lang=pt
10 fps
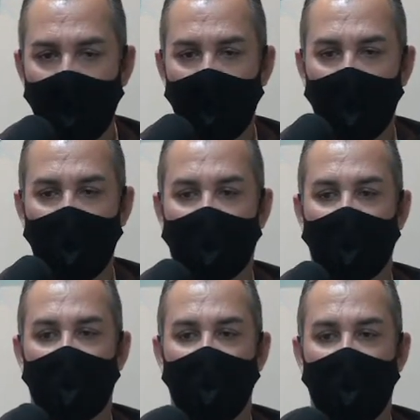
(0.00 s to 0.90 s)

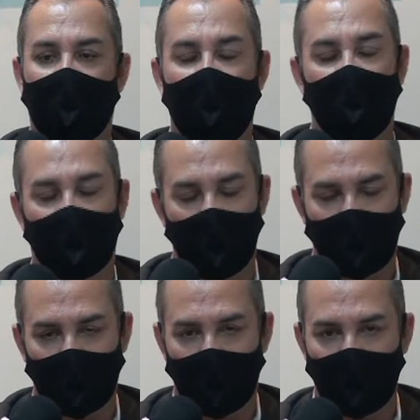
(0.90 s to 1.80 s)
então ele tem que ser
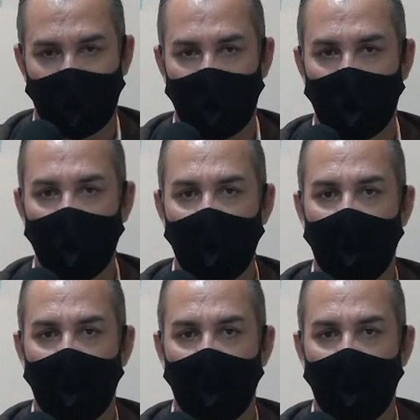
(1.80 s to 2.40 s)
protegido